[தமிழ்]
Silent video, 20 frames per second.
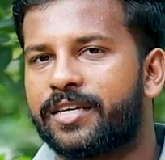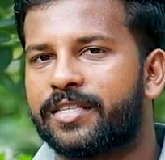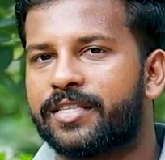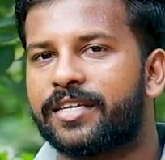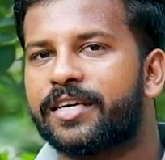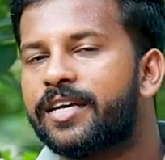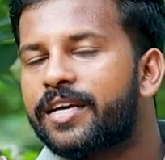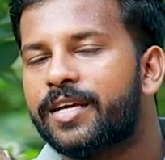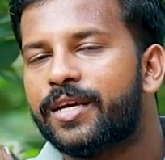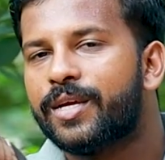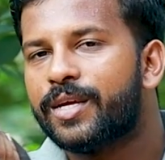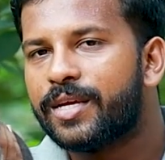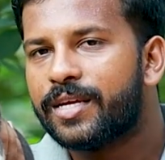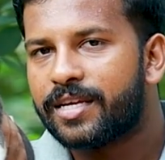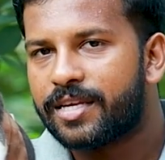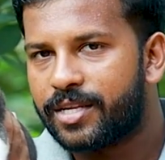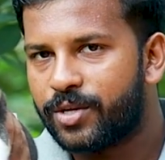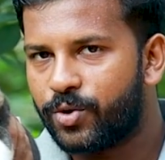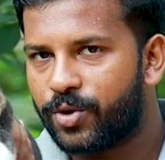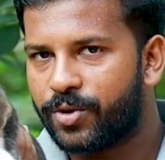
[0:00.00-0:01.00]
இருக்குது
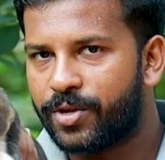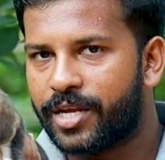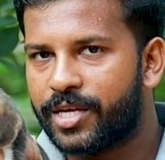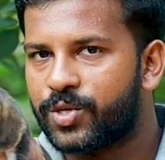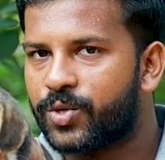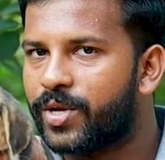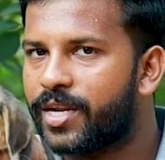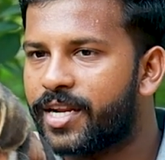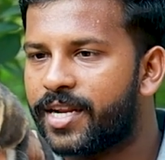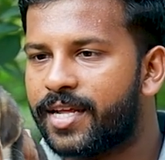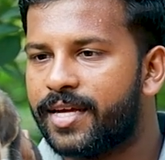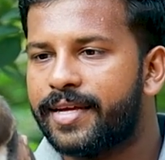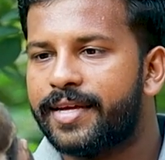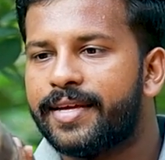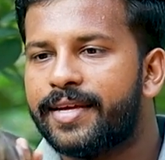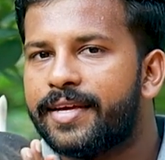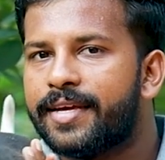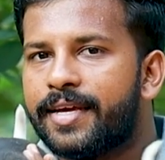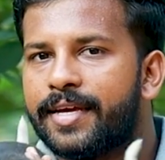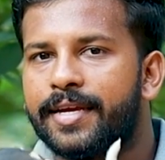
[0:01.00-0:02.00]
இன்னொரு இஷ்யூ என்னென்னா
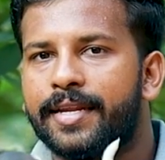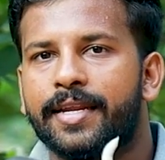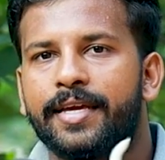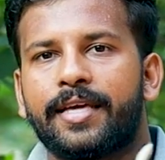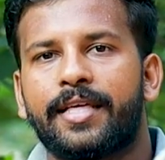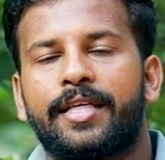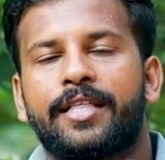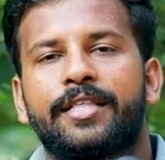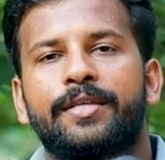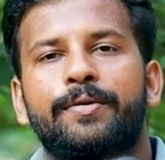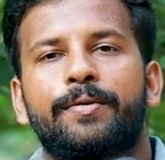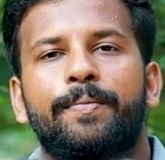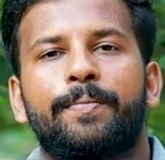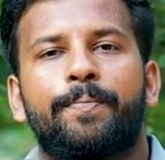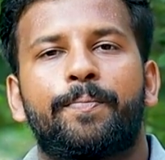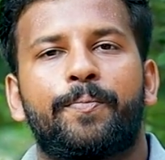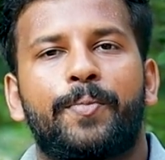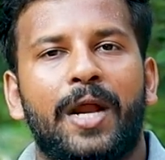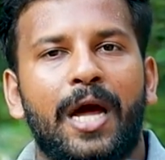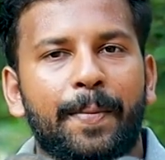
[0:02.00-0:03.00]
இன்றைக்கி அதாவது
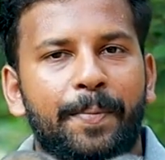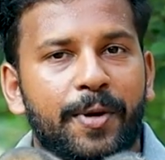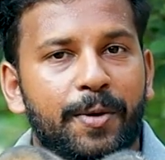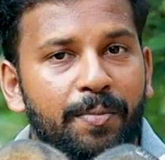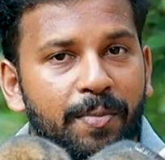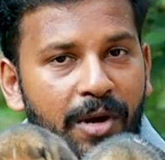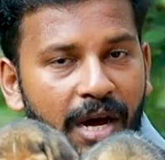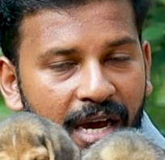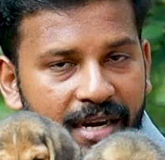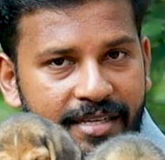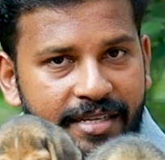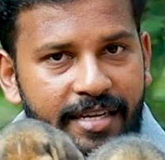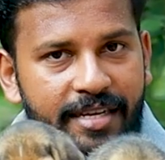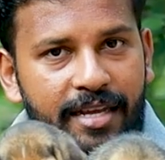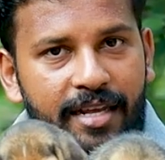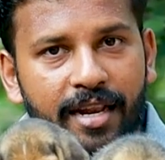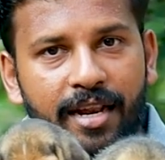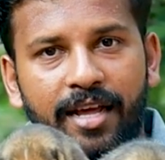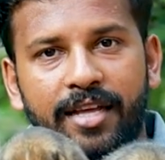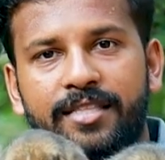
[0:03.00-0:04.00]
ப்ராப்பர்
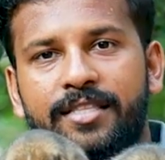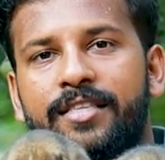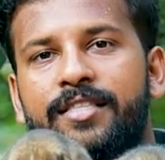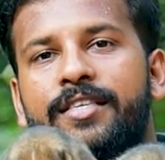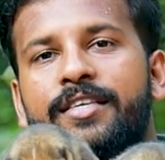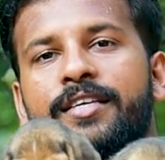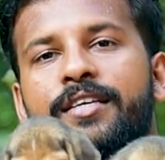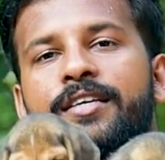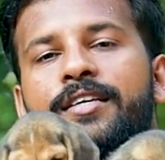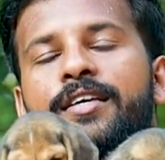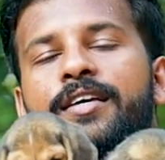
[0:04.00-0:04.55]
மார்க்கிங் இல்லாதது